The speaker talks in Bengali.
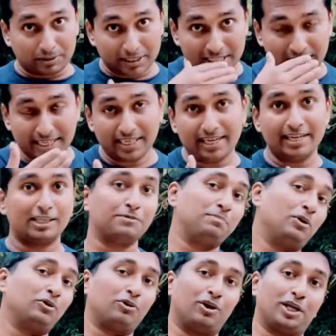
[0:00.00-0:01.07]
সেইটাই
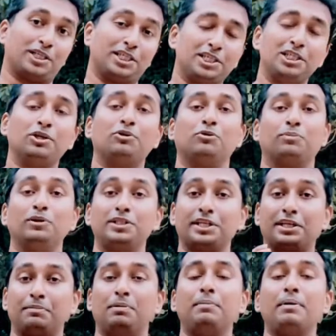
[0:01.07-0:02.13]
এক্সপ্লোর করার চেষ্টা করব যে
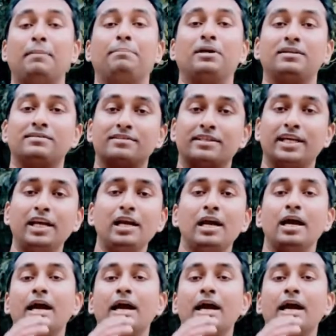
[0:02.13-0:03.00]
কিভাবে আপনার স্কিল